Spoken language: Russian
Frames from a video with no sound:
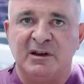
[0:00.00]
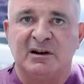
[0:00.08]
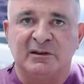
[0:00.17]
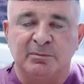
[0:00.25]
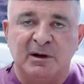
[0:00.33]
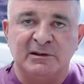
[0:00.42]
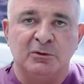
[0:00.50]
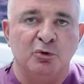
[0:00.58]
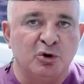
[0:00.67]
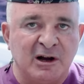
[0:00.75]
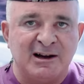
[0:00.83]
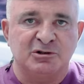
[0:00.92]
и рассматриваю
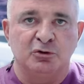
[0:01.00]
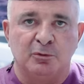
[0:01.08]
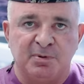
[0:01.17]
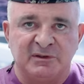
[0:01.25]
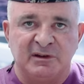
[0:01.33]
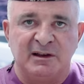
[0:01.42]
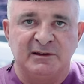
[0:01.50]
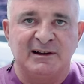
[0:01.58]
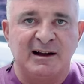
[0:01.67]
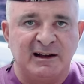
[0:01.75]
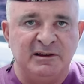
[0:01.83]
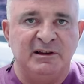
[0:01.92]
каждого пациента
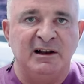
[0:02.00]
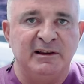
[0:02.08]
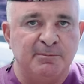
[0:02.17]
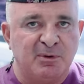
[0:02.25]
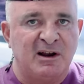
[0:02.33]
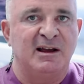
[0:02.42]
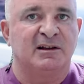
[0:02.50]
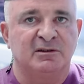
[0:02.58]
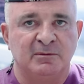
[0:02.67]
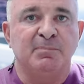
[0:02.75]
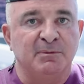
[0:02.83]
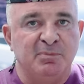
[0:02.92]
как отдельный
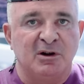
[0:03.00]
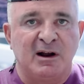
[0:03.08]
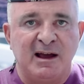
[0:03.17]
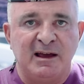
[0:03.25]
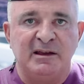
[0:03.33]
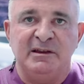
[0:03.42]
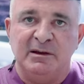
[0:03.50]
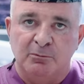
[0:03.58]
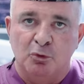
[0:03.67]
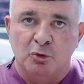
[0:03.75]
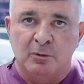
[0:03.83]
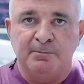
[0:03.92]
проект, подбирая
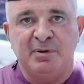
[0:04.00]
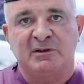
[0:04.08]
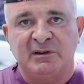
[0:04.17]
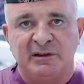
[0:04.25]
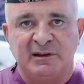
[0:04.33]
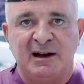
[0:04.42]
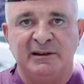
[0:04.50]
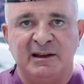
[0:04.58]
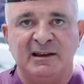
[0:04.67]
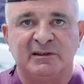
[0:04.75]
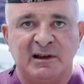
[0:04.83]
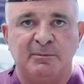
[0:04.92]
ему персональный
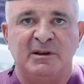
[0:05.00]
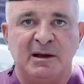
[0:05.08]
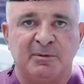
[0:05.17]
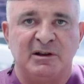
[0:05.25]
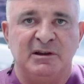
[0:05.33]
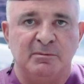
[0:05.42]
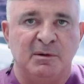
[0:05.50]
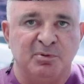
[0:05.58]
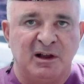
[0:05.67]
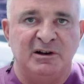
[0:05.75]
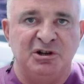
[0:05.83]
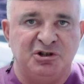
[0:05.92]
и самый необходимый
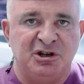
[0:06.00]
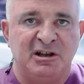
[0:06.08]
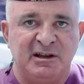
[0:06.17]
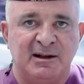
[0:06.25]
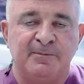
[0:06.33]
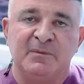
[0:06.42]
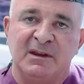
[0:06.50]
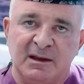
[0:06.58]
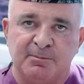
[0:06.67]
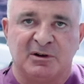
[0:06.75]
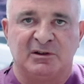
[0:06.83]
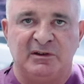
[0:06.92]
план лечения и
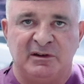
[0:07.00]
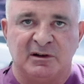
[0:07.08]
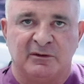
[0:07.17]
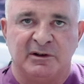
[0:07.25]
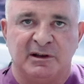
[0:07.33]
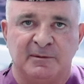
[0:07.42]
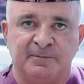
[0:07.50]
протезирования.